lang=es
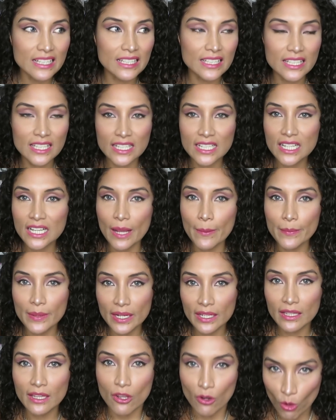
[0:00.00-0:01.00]
se quiere
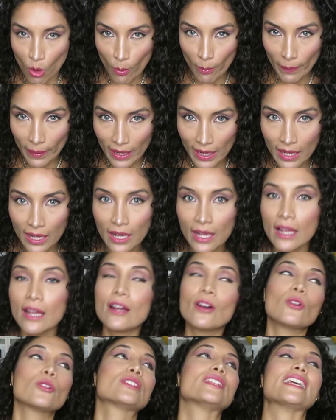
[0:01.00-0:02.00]
cambiar de ropa.
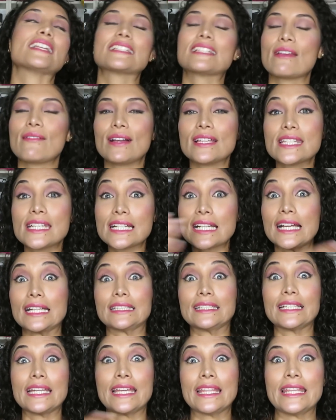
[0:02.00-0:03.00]
O sea, se baña
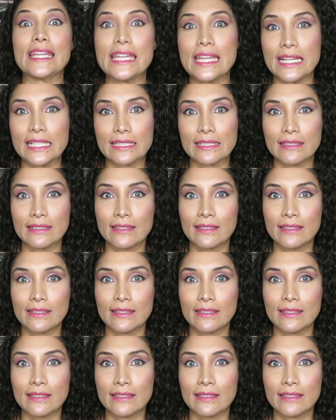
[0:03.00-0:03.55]
cada tres días.